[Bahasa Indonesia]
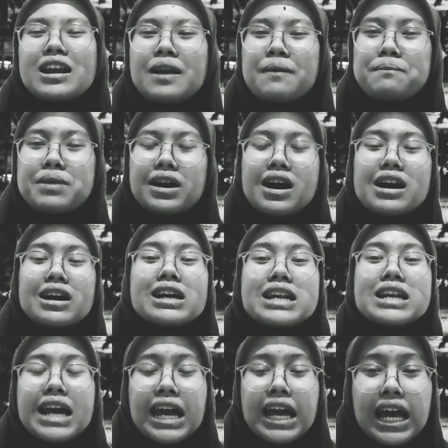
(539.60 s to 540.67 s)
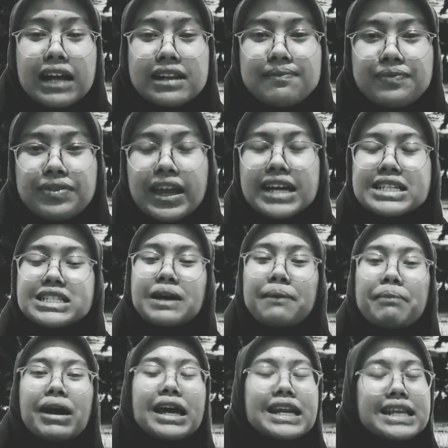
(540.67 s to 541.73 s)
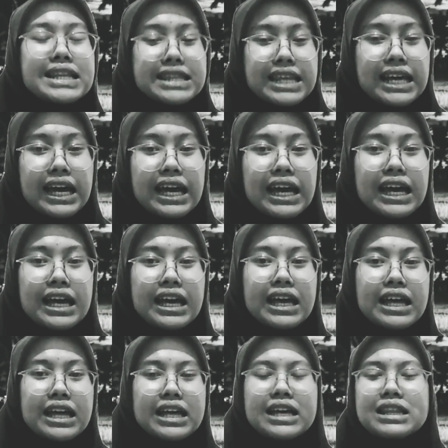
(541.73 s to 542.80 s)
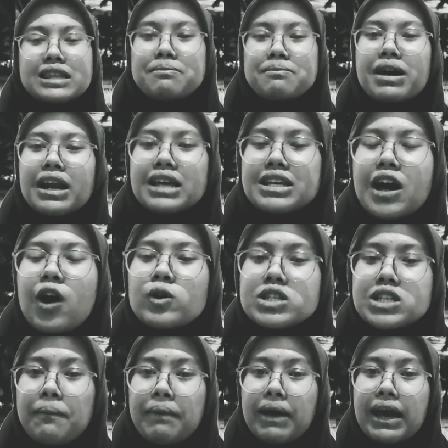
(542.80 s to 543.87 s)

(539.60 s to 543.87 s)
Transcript: nepi ka gede cep eri teh mere nyaho cep